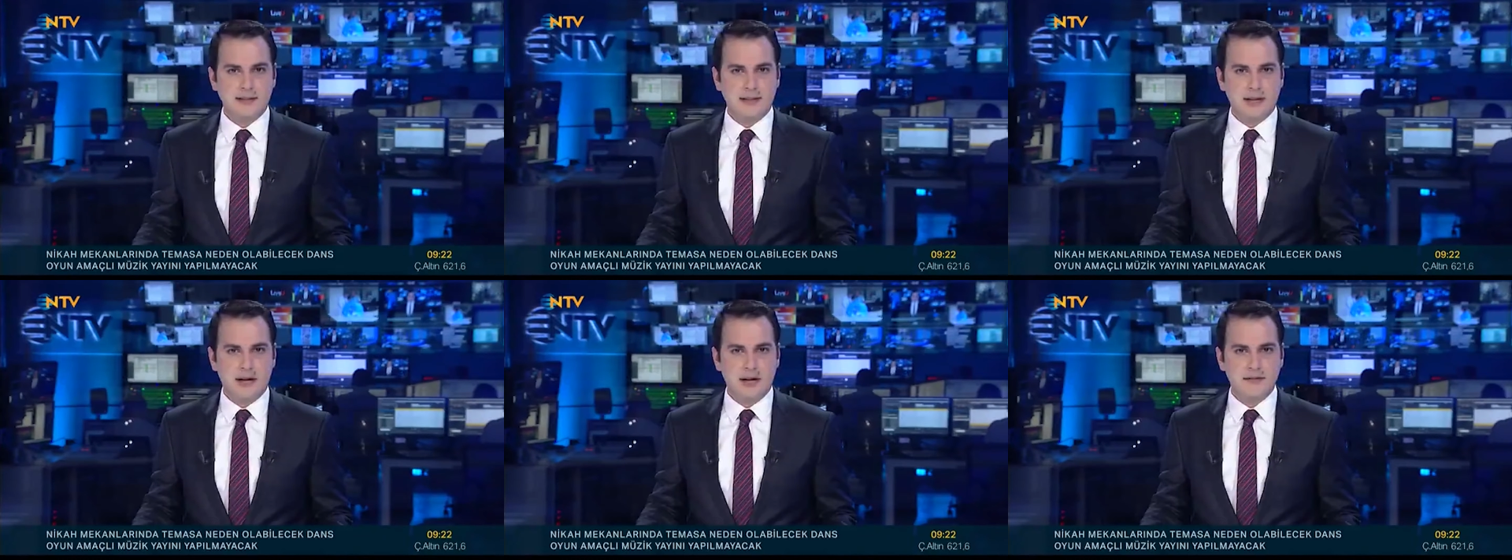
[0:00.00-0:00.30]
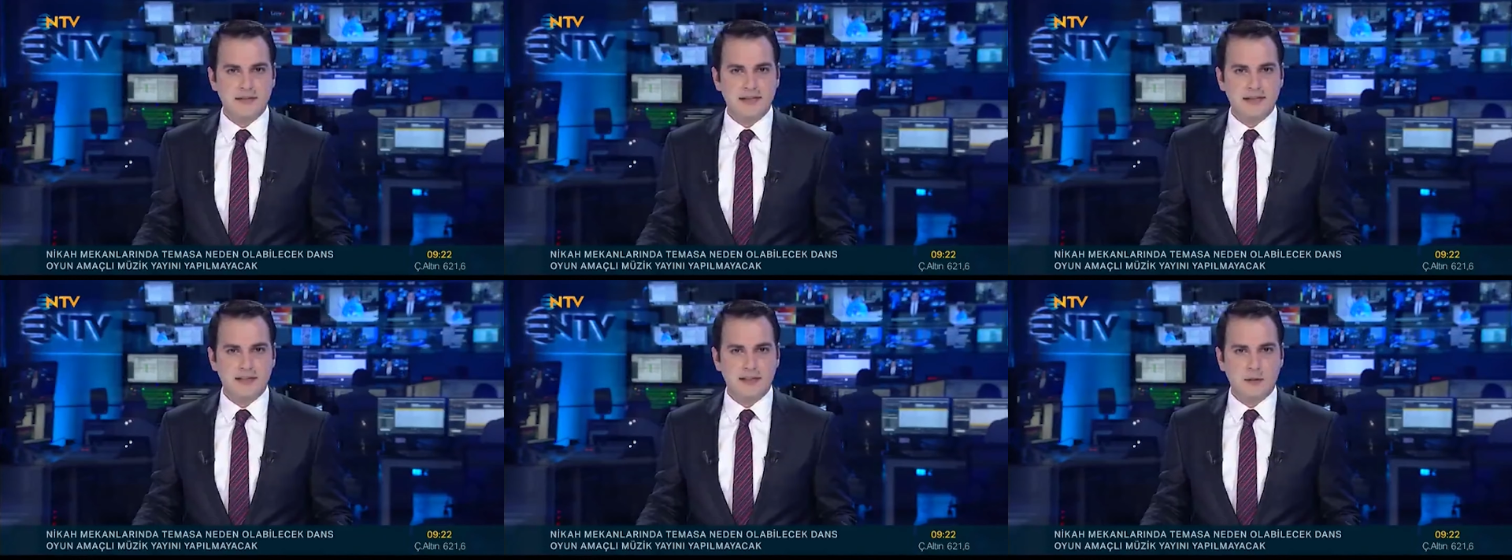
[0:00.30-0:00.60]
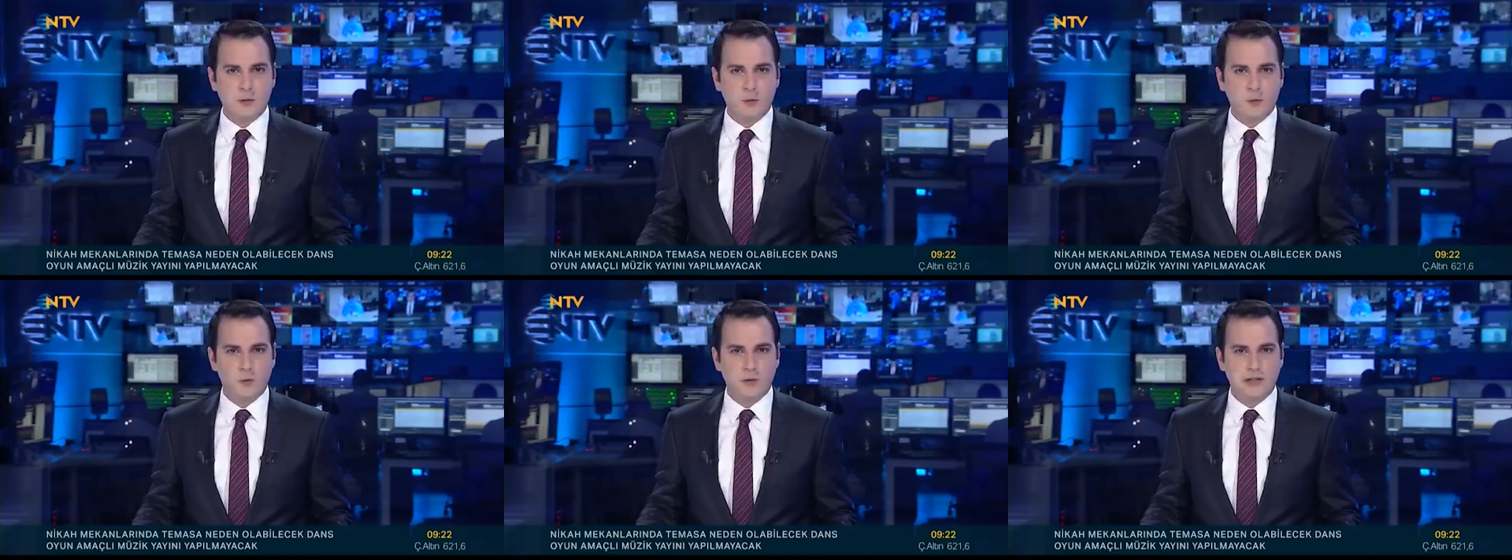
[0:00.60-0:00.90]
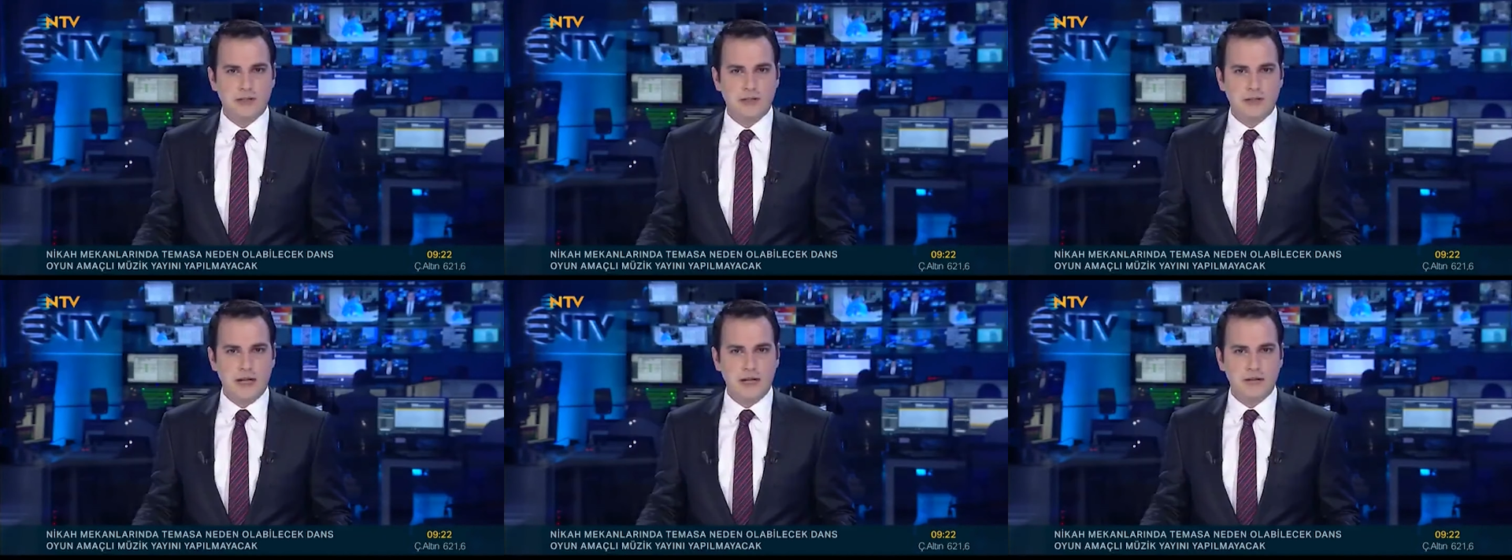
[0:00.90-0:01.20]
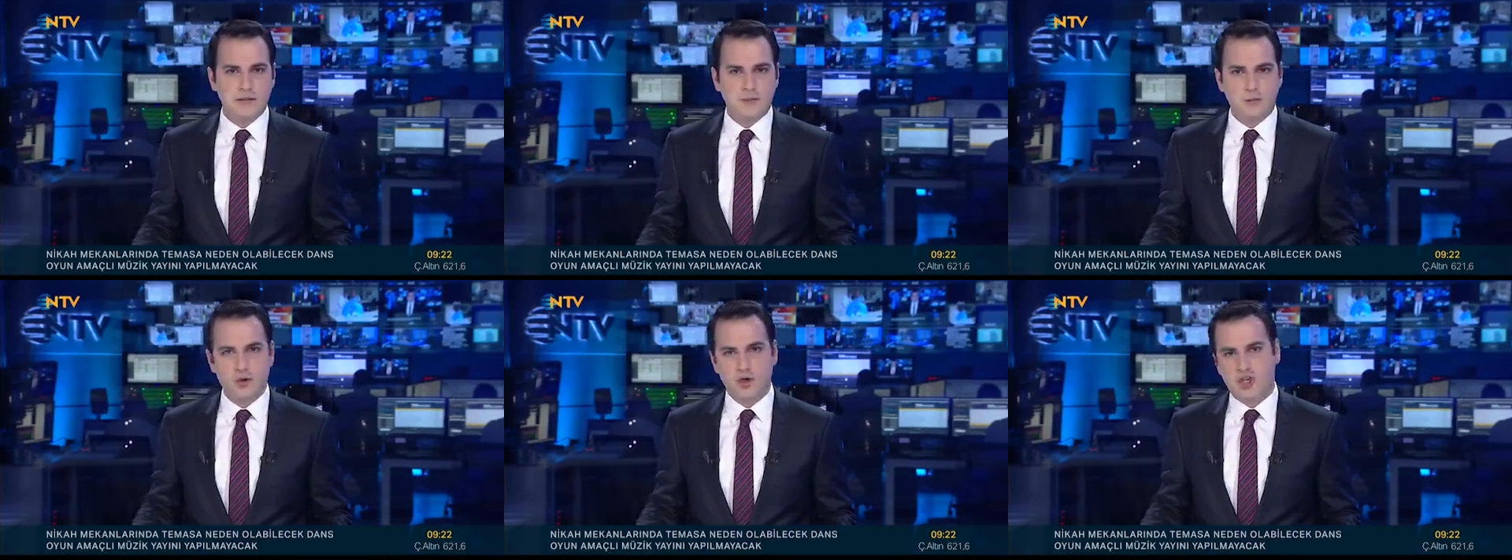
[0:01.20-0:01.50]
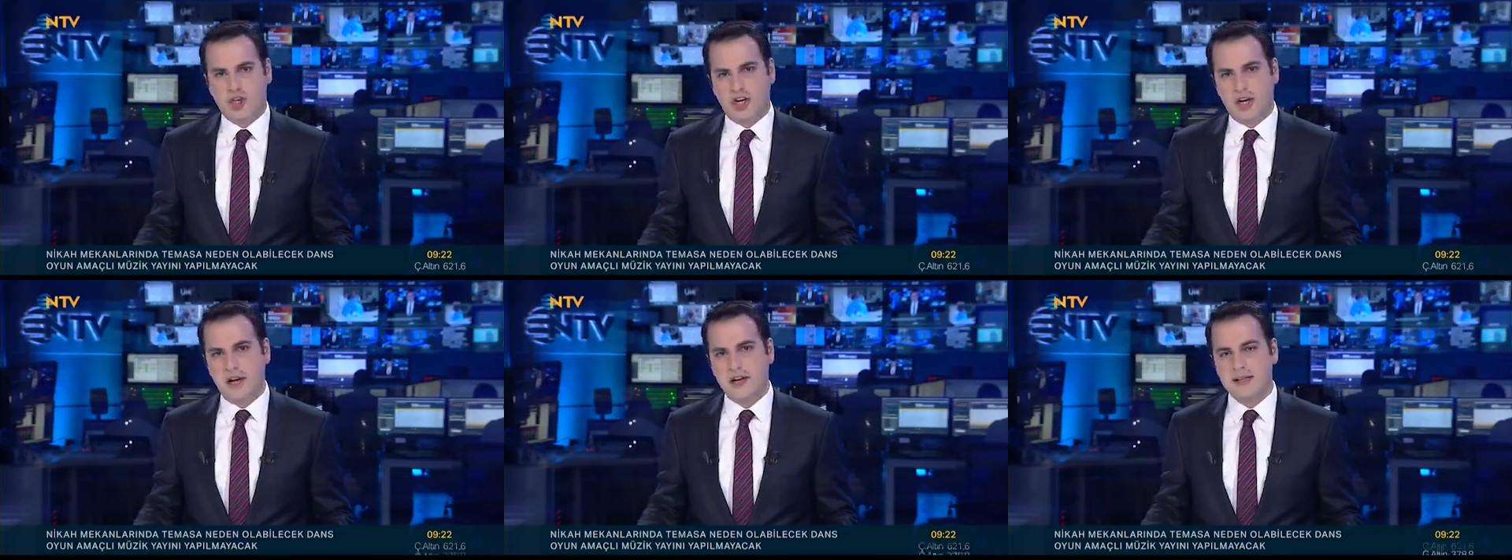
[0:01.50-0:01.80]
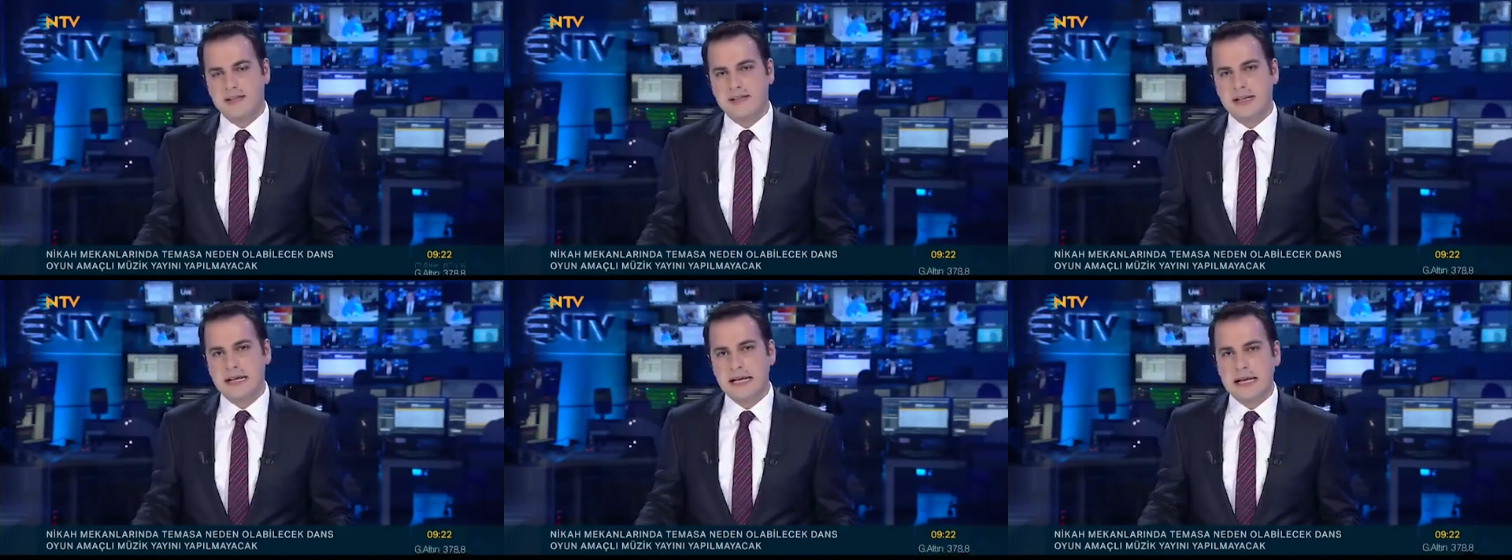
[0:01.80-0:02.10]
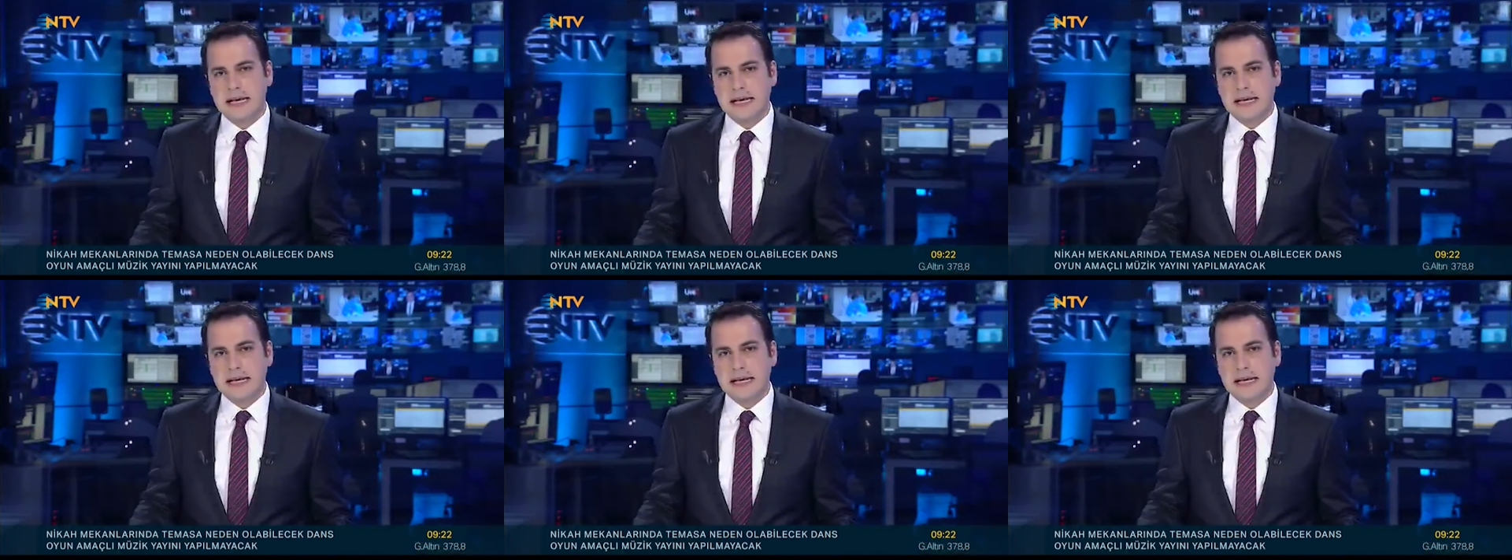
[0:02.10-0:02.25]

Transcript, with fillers: tedavisinde kullanılan bu cihaz